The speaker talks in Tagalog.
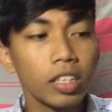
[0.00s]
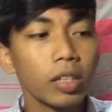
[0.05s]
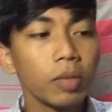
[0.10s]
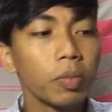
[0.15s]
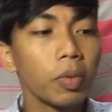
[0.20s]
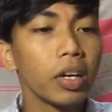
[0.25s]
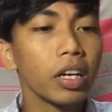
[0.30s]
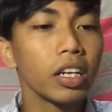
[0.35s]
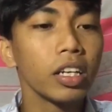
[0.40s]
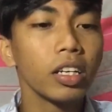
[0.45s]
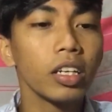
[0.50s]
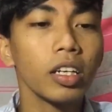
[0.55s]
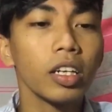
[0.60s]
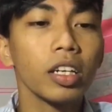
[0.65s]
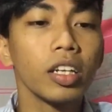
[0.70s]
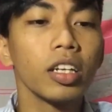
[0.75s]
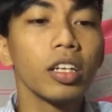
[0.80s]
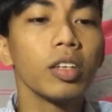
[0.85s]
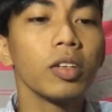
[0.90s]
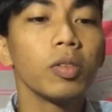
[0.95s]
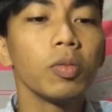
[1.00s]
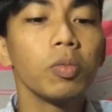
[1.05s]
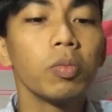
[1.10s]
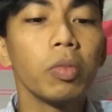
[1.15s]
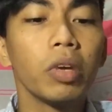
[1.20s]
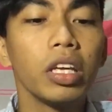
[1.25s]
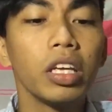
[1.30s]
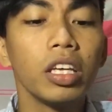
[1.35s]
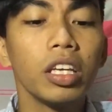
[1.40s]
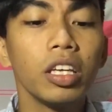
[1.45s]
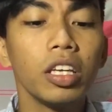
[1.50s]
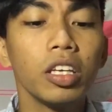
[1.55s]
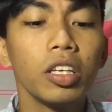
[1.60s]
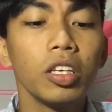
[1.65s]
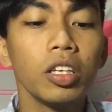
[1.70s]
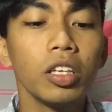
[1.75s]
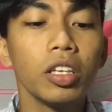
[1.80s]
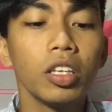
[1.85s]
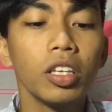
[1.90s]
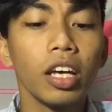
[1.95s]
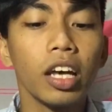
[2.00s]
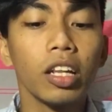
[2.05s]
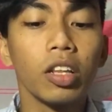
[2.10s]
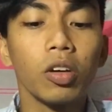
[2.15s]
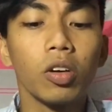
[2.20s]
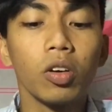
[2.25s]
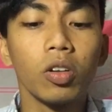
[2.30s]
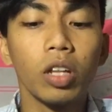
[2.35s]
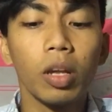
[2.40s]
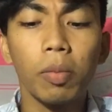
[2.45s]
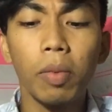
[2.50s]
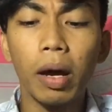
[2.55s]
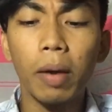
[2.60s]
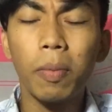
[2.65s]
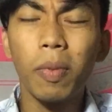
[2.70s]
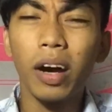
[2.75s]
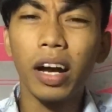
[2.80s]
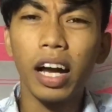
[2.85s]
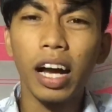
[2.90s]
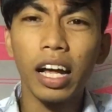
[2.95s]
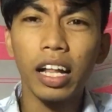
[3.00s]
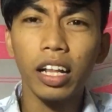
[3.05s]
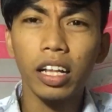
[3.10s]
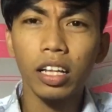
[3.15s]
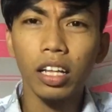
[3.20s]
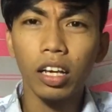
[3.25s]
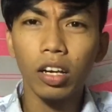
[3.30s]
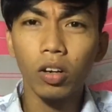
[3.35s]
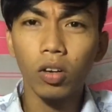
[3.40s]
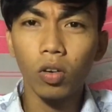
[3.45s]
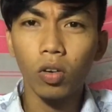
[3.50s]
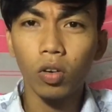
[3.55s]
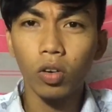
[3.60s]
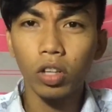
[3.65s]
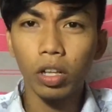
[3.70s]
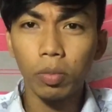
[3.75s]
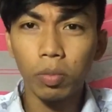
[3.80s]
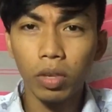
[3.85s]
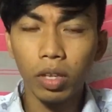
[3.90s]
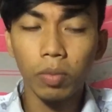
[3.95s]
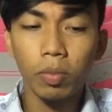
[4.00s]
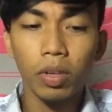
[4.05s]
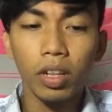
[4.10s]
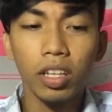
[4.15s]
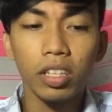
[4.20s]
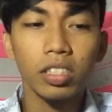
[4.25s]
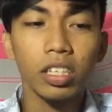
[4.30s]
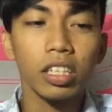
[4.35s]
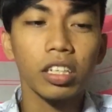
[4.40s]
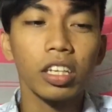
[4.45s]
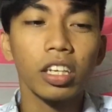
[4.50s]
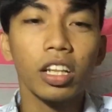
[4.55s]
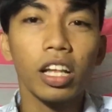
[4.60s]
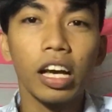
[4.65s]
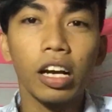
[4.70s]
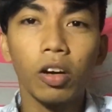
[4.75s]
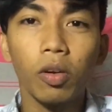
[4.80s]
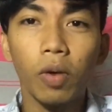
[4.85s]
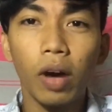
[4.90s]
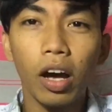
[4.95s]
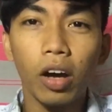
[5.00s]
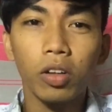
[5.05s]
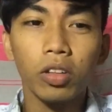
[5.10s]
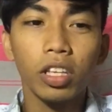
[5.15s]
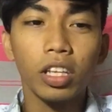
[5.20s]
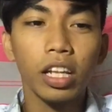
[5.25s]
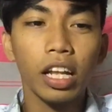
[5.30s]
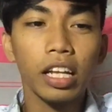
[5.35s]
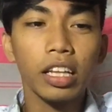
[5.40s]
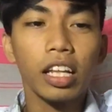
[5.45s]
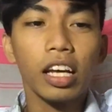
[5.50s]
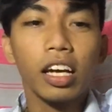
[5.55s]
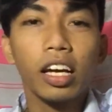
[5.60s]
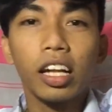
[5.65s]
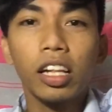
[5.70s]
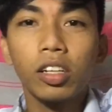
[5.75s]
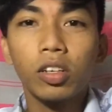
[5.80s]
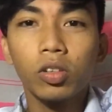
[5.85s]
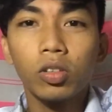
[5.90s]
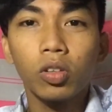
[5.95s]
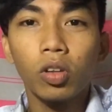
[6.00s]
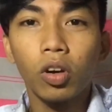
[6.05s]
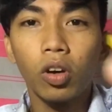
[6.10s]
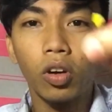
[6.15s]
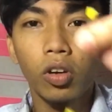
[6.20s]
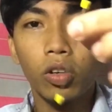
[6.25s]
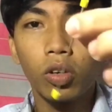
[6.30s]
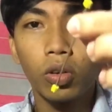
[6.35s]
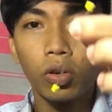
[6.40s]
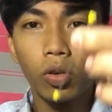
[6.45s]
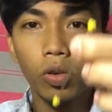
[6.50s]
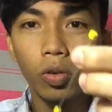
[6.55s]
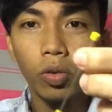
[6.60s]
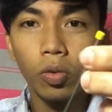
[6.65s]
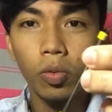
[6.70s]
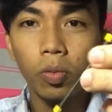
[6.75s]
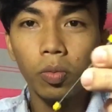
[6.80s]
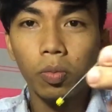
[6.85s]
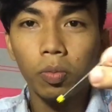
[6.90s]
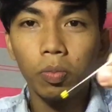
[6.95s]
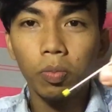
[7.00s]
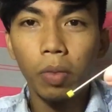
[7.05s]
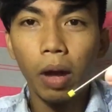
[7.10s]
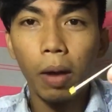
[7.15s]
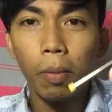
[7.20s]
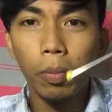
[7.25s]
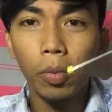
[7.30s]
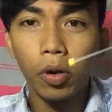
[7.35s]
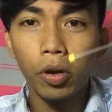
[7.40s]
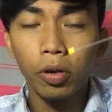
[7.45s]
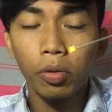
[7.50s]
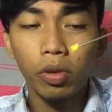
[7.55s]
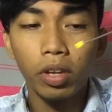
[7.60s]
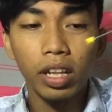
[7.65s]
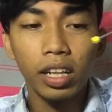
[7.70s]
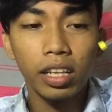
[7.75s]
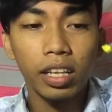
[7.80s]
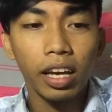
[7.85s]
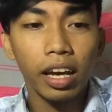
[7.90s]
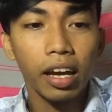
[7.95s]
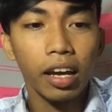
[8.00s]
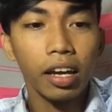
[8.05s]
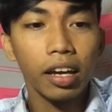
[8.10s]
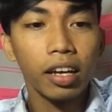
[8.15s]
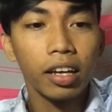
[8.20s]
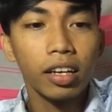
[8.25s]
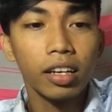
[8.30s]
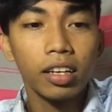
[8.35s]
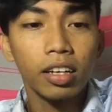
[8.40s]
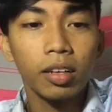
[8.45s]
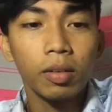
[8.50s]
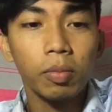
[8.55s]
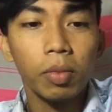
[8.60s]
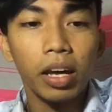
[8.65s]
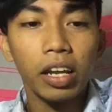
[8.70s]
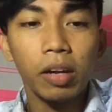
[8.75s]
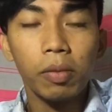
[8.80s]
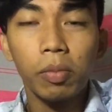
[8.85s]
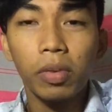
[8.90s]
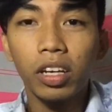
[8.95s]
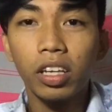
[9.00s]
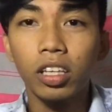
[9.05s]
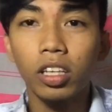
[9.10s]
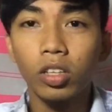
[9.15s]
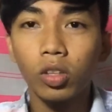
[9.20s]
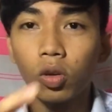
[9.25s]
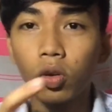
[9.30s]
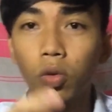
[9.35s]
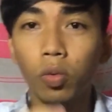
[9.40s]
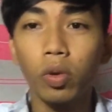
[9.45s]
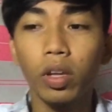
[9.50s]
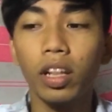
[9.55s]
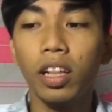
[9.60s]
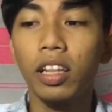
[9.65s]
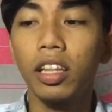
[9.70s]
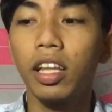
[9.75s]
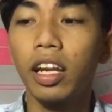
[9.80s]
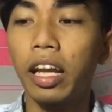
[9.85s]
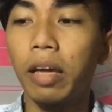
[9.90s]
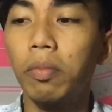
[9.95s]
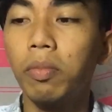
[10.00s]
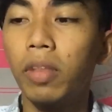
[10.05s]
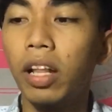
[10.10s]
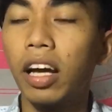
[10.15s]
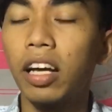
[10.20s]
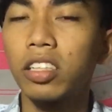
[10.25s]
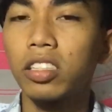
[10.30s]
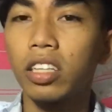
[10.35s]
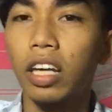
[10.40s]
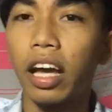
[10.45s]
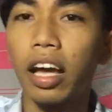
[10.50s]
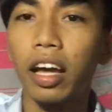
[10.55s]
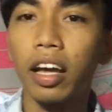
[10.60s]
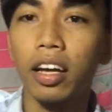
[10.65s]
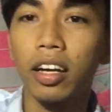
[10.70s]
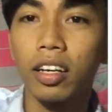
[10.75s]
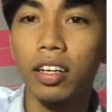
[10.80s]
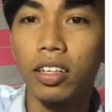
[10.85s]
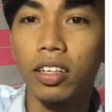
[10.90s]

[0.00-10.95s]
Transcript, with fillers: Kapag may ano, nababagalan ako o nabibilisan, ginagawa ko, tinatanggal ko to, yung pang four wheel niya, para maging two wheel drive lang siya.